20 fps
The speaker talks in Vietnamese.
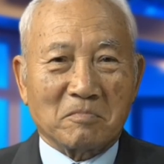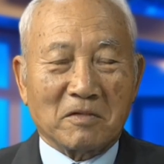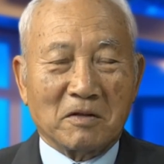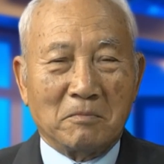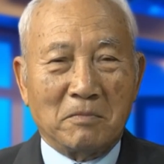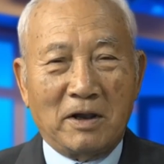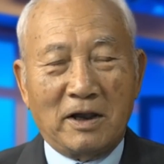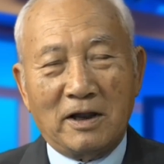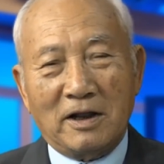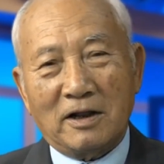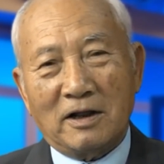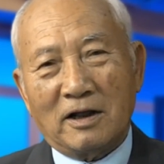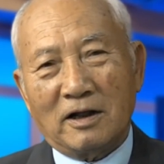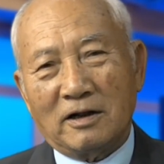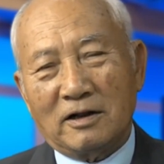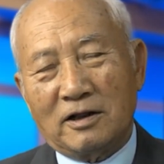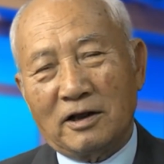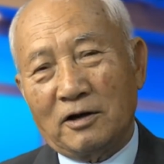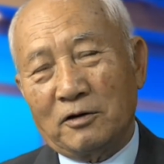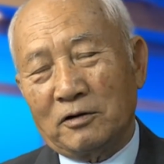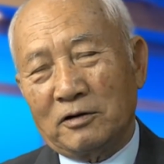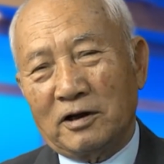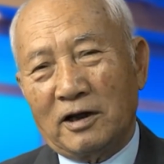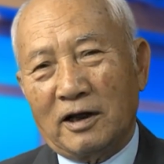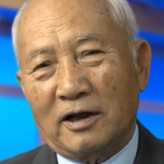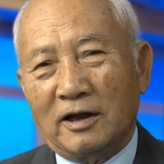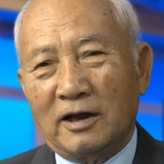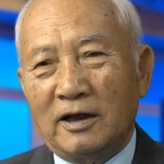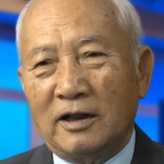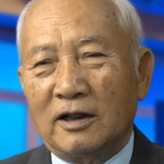mỹ thì có
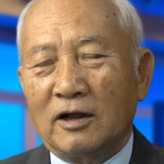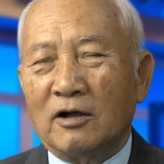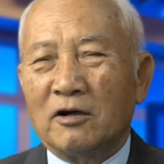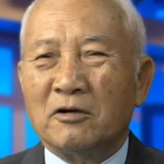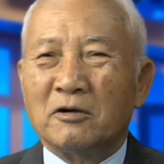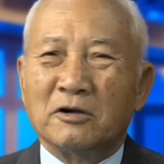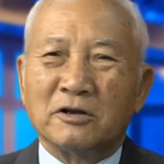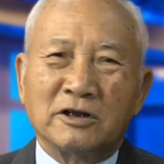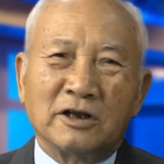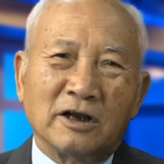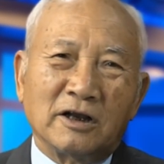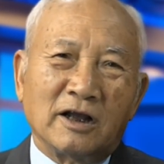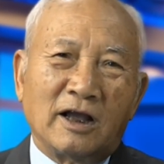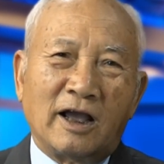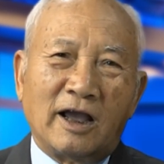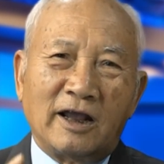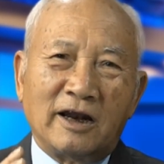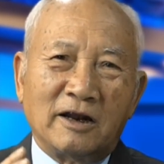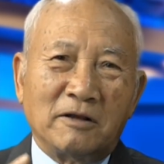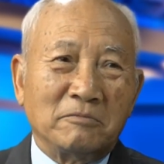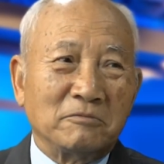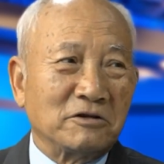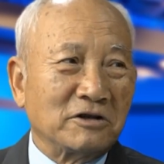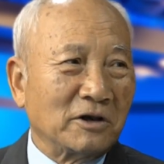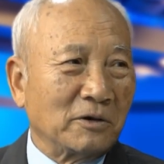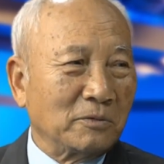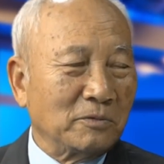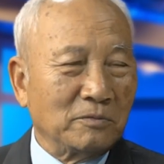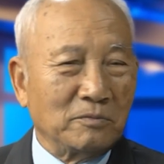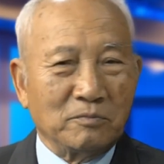thể nghĩ rằng ở ờ, chắc hai năm
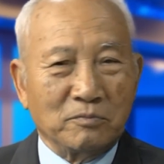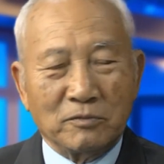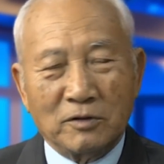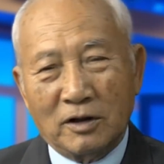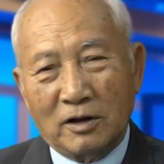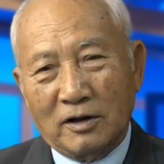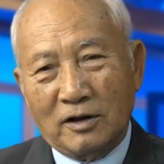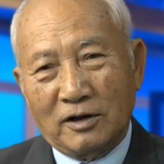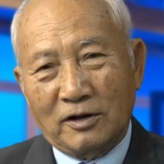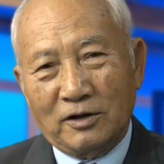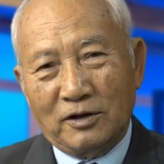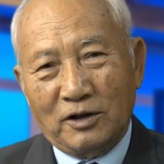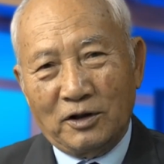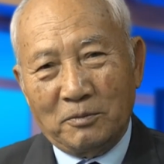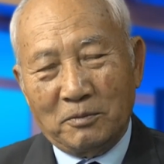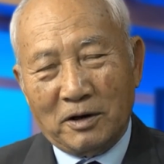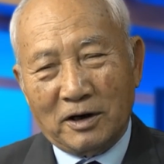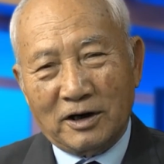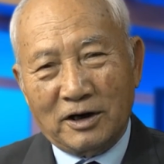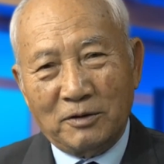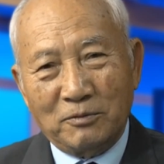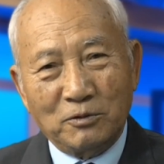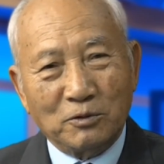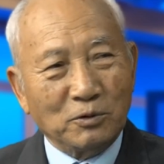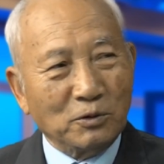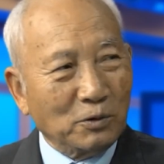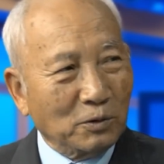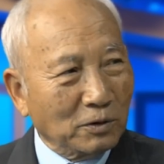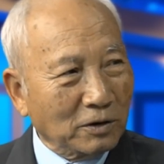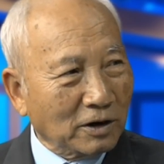xong à. nhưng mà kim
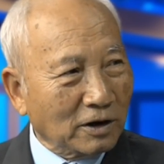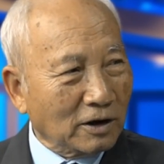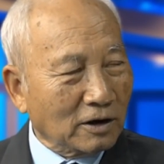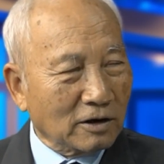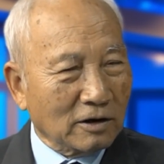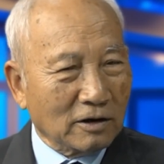jong un á